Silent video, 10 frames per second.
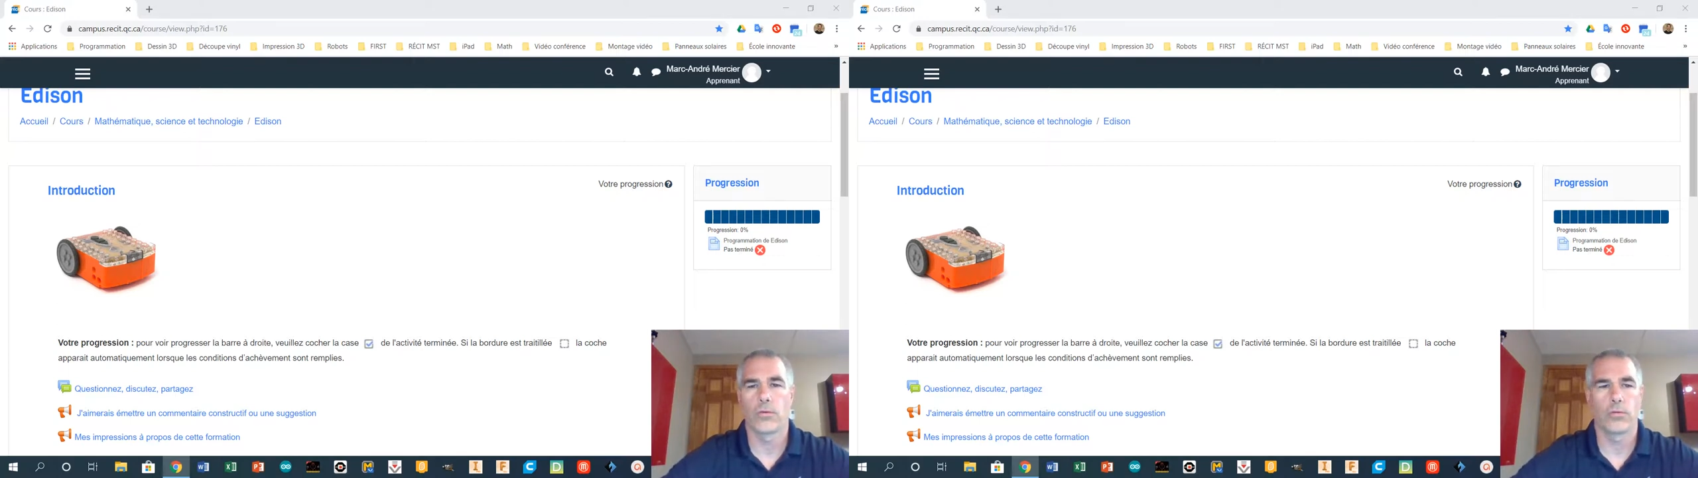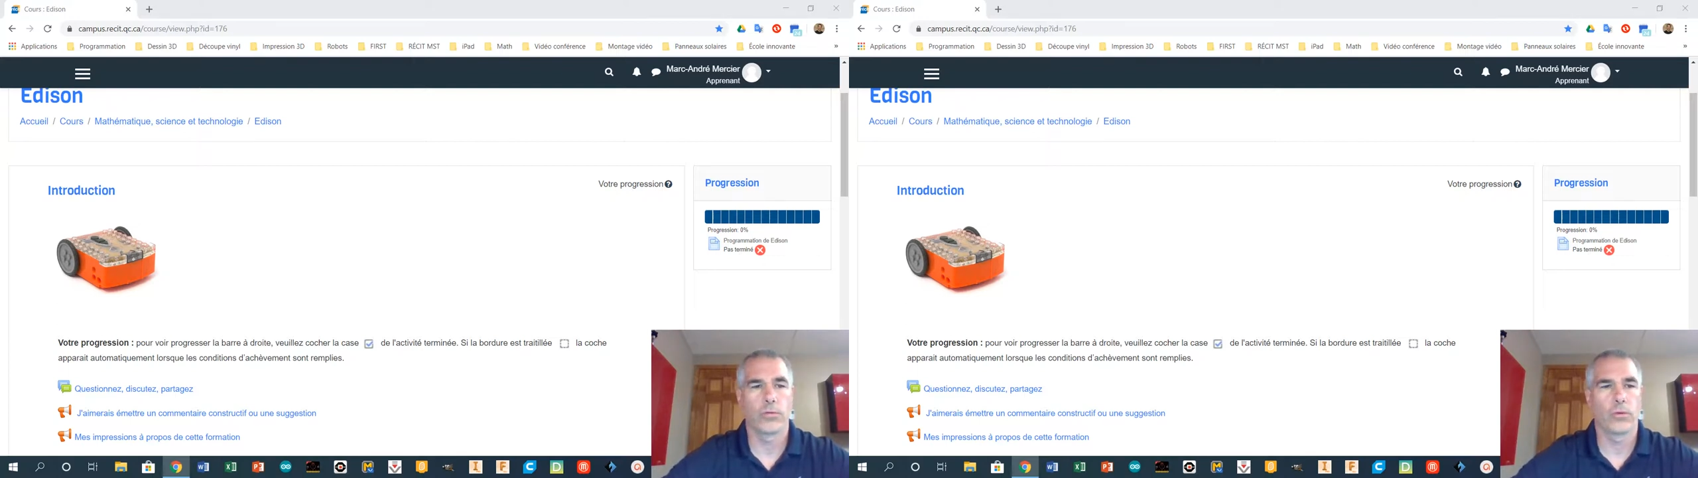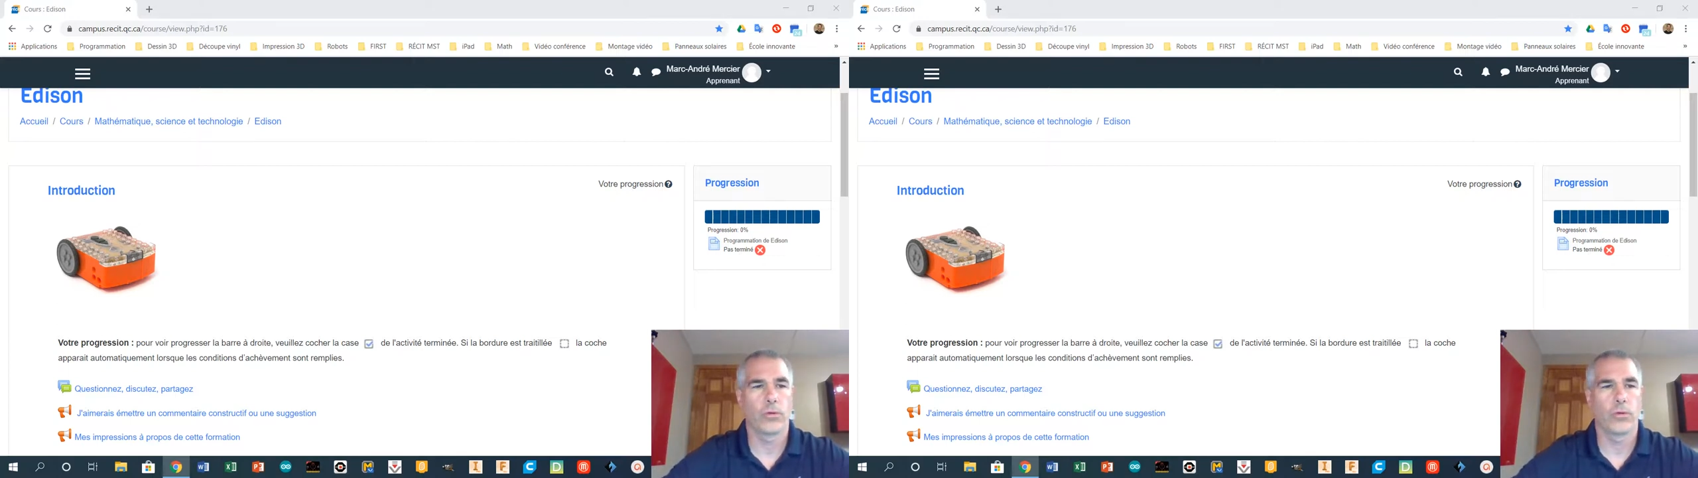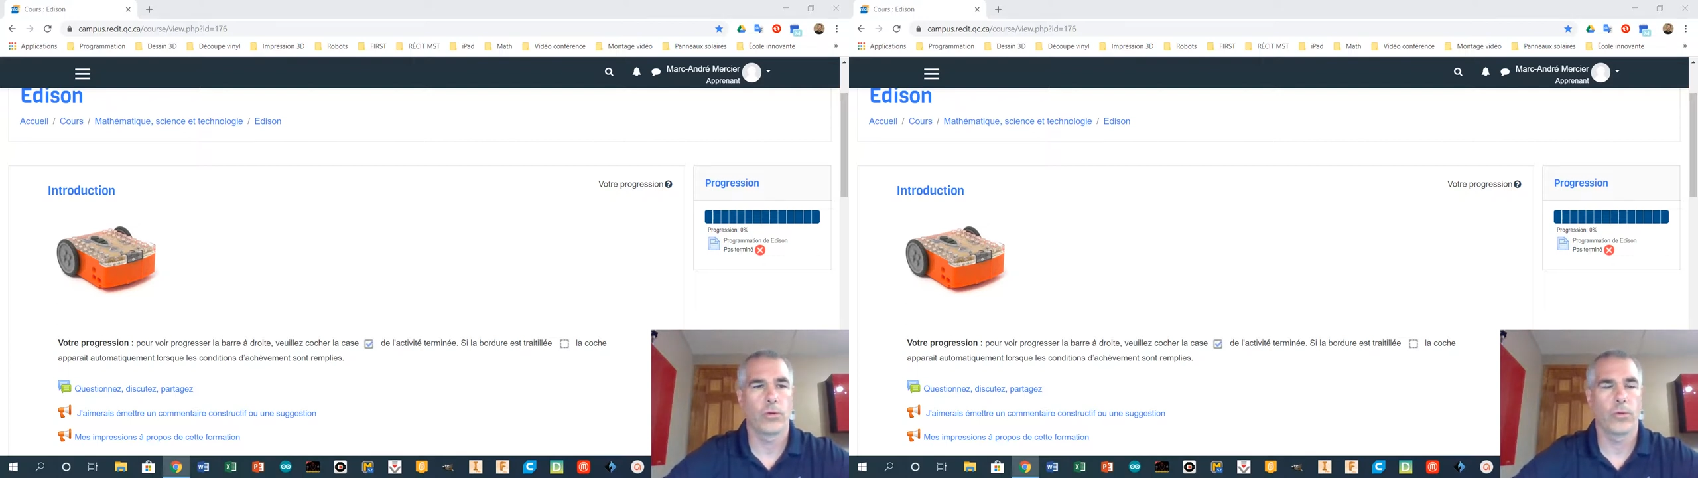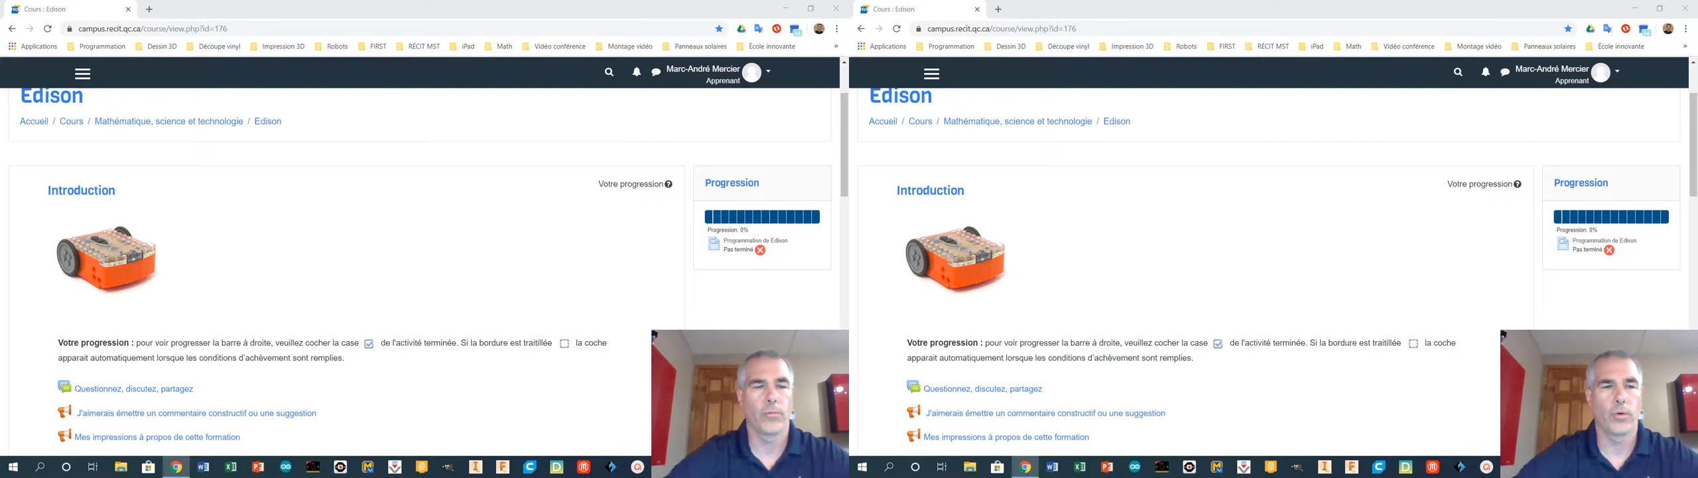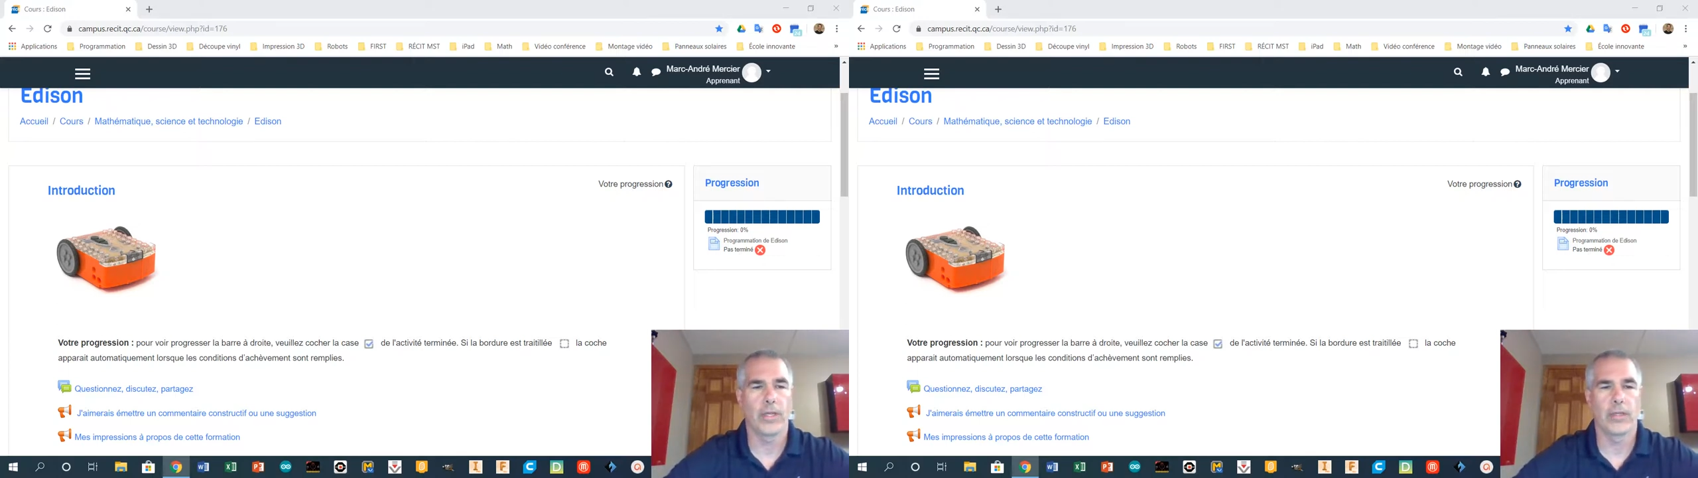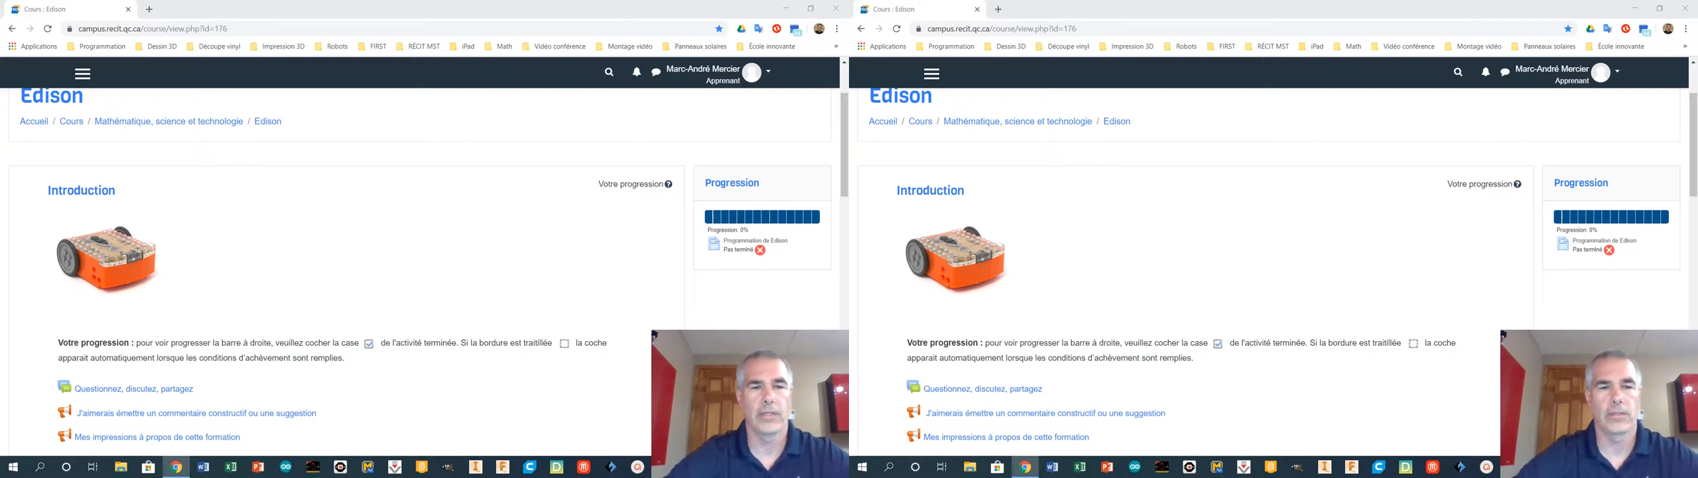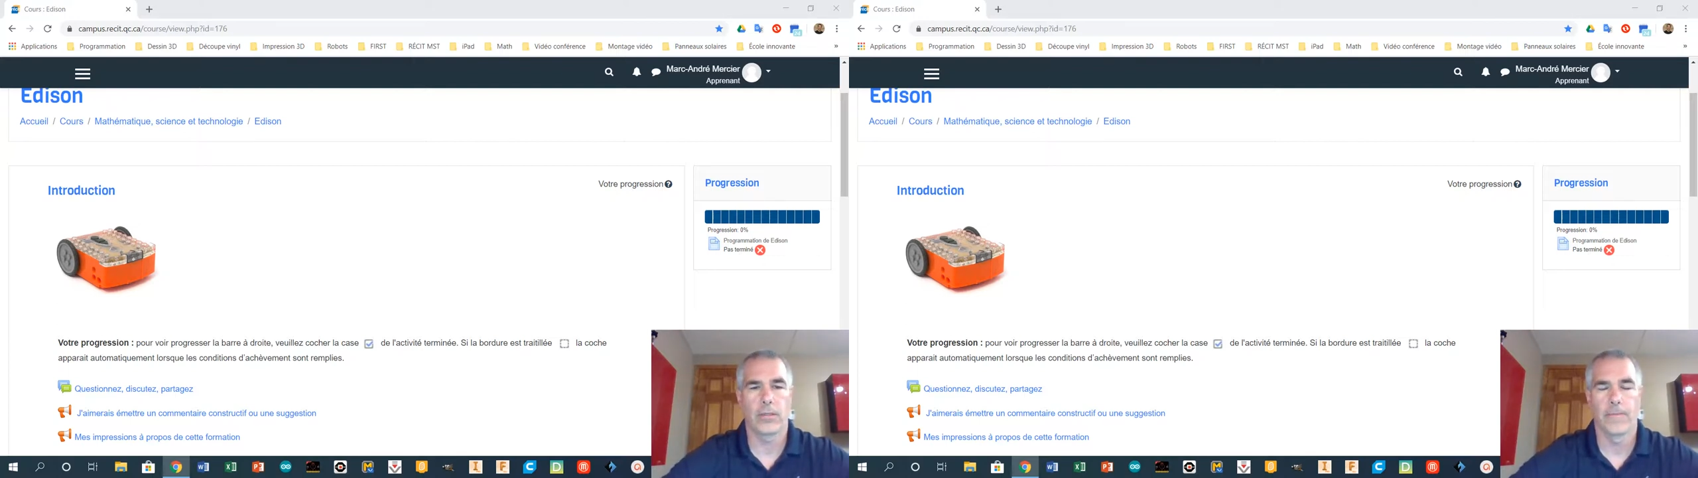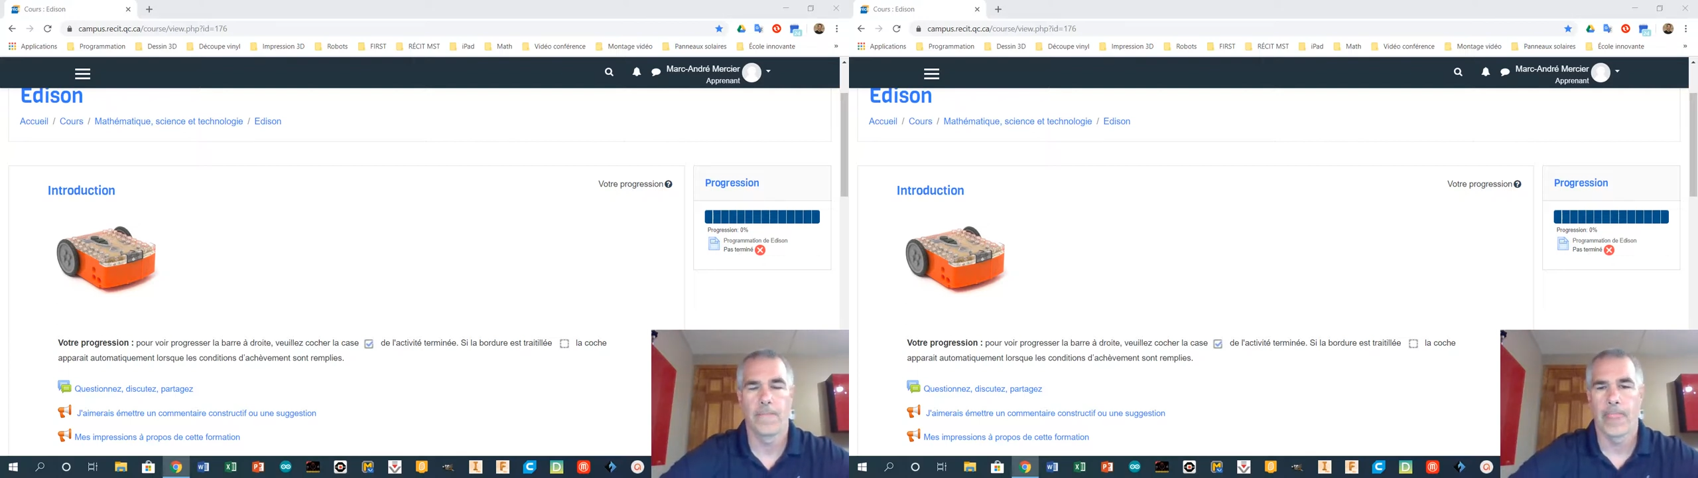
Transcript: sur euh, le robot Edison.